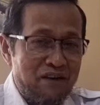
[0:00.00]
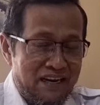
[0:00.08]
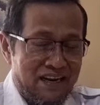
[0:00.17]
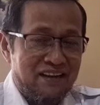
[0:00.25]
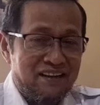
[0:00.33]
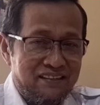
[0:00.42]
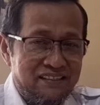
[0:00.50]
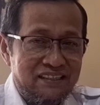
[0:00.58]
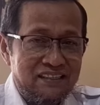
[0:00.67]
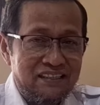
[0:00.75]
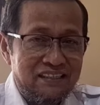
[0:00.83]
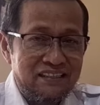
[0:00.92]
banyak
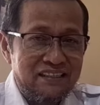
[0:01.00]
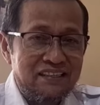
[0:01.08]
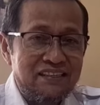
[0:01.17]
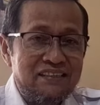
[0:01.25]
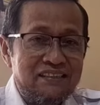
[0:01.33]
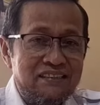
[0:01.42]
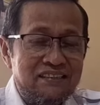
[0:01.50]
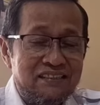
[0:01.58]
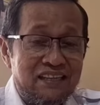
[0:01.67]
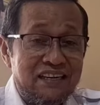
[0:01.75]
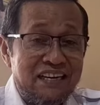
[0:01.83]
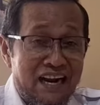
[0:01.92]

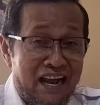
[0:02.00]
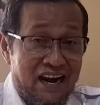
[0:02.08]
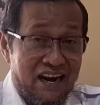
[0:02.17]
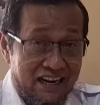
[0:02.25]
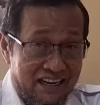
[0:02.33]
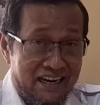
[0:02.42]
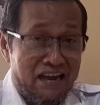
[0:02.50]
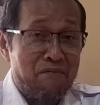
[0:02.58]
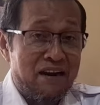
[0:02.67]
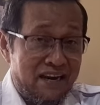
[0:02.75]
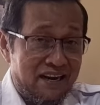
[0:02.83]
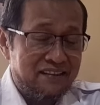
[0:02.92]
terdengar lagi
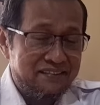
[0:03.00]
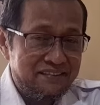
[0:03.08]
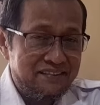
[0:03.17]
namanya